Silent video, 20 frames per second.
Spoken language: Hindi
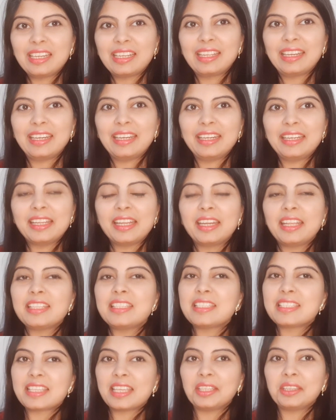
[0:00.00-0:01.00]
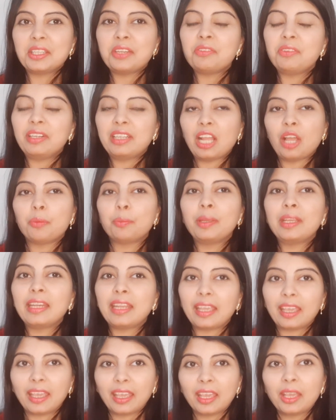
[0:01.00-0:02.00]
इंग्रेडिएंट है जिसके अंदर
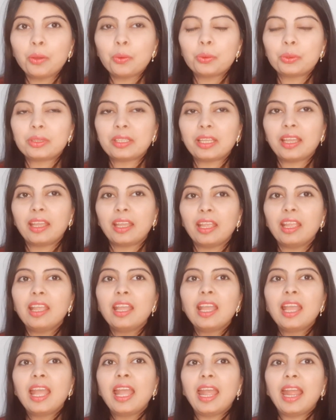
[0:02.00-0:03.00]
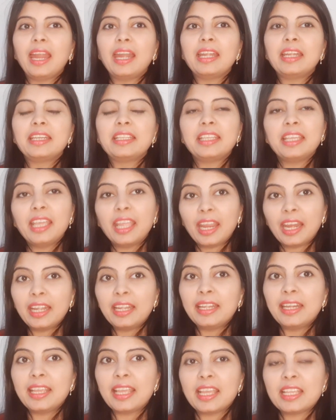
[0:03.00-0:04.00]
विटामिन ए होता है एंड ये
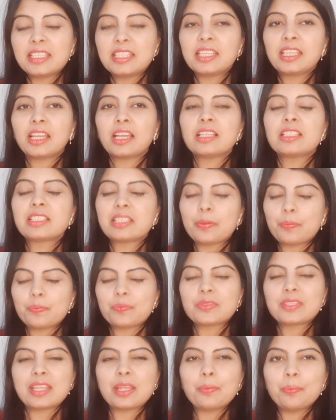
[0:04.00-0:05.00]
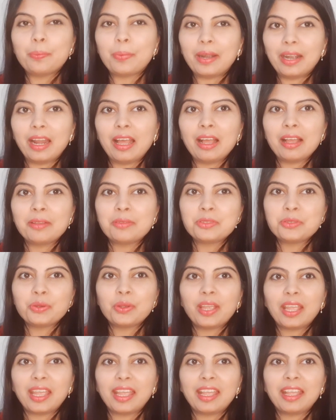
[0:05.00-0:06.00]
एंटी एजिंग का सबसे बड़ा
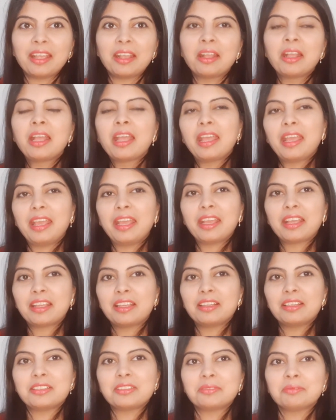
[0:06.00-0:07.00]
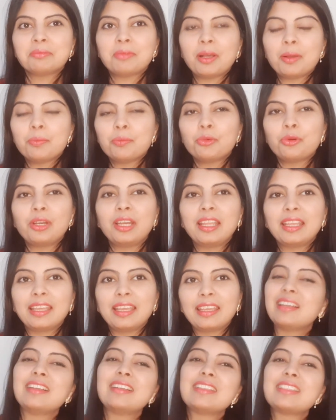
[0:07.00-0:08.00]
जो है एक हम
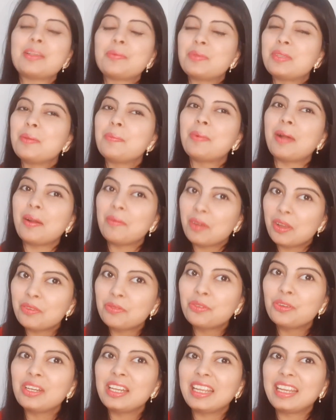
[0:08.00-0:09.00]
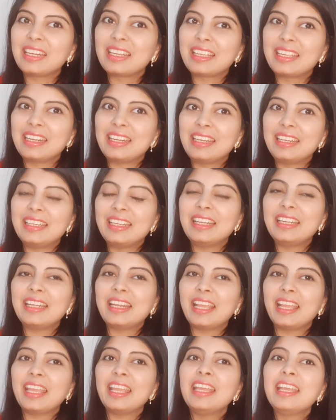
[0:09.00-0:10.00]
बोलेंगे सबसे पावरफुल
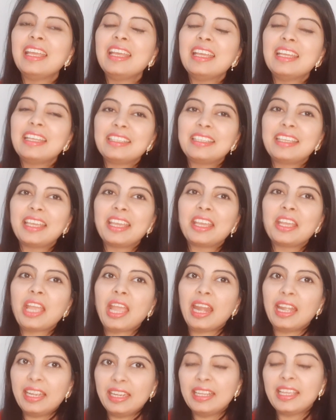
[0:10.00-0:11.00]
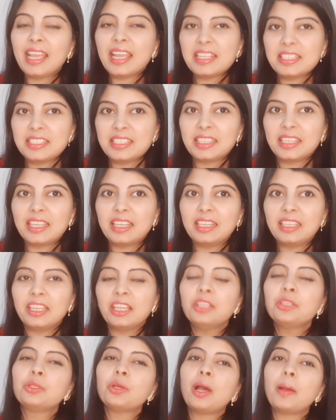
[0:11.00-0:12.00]
इंग्रेडिएंट है ये एंटी एजिंग के
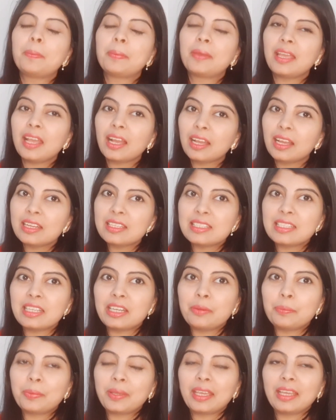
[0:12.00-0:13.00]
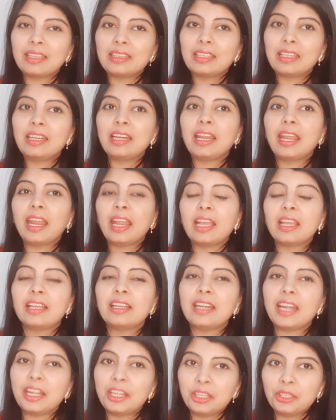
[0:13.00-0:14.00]
लिए तो आपके अगर सिरम के अंदर
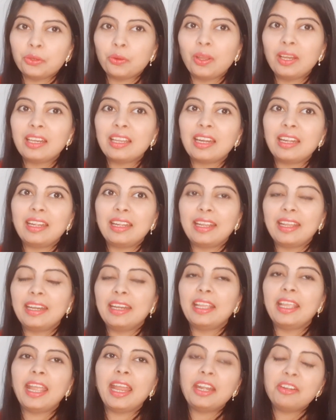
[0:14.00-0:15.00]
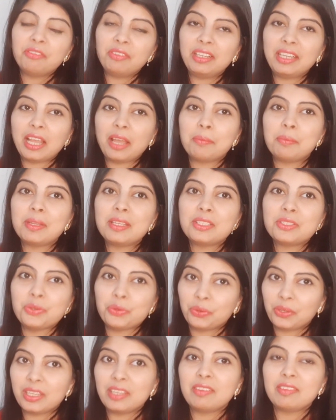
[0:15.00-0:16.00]
रेटिन ऑयल कंटेन कंटेन है एंड विटामिन
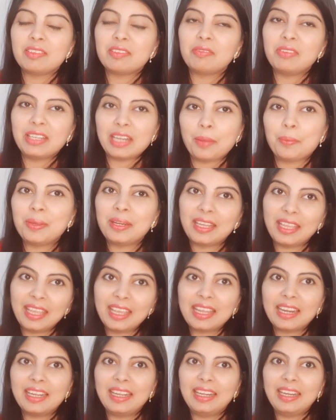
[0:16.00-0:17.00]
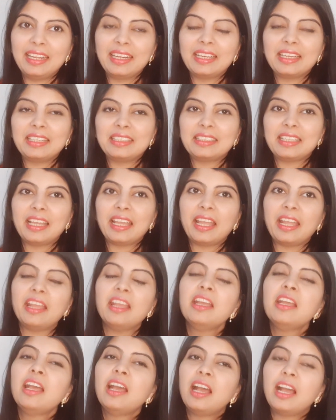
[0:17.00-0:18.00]
जो कि विटामिन ए कंटेन करता
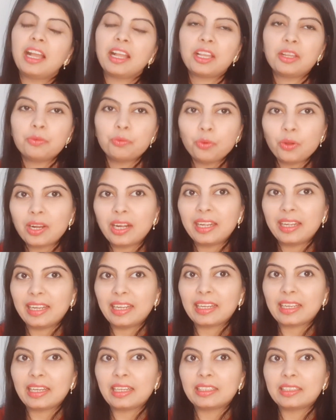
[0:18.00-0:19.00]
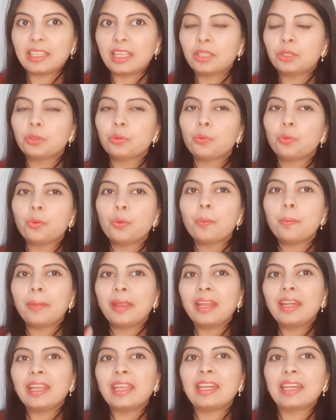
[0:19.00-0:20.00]
है अगर वो कंटेन करता है तो वो
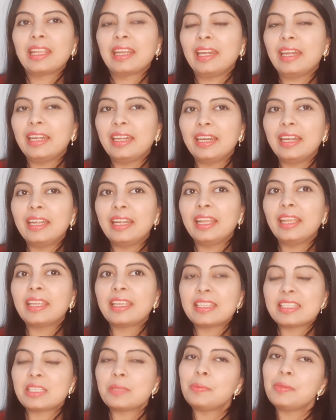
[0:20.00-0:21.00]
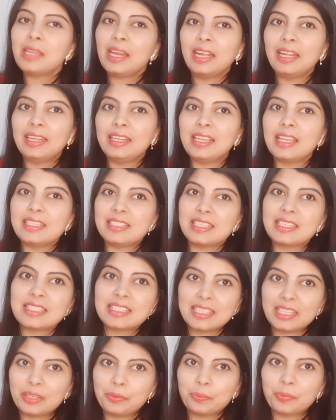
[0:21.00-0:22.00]
मेन इंग्रेडिएंट है किसी भी एंटी एजिंग
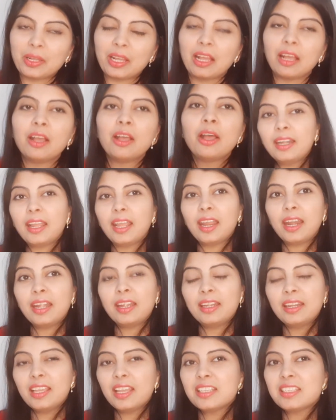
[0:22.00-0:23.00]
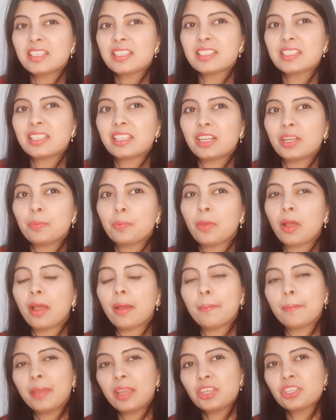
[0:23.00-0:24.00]
सीरम का एंटी एजिंग सीरम
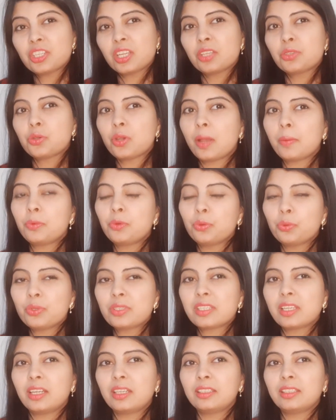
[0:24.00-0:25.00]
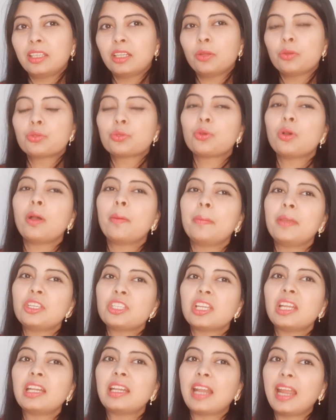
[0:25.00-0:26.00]
हमेशा जो आप यूज़ करते हैं ना उसको
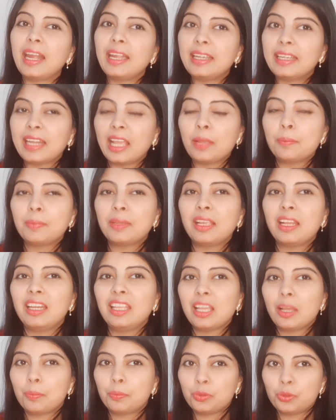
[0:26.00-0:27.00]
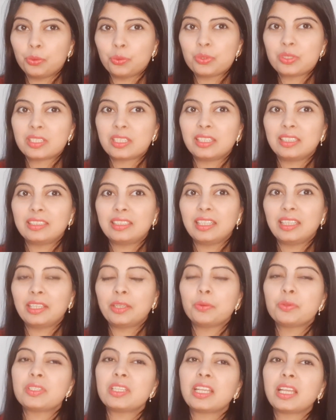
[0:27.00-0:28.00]
हमेशा नाइट टाइम के लिए आप यूज़ करते
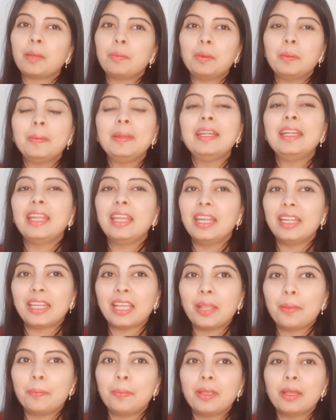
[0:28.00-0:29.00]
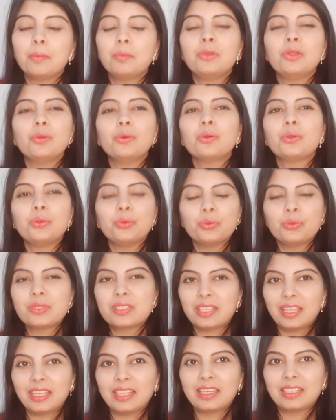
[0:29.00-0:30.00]
हैं उसे कभी भी डे टाइम में हम लोग
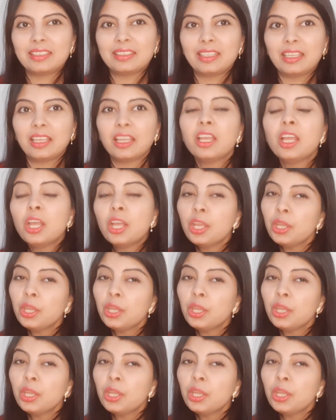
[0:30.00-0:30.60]
यूज़ नहीं करते हैं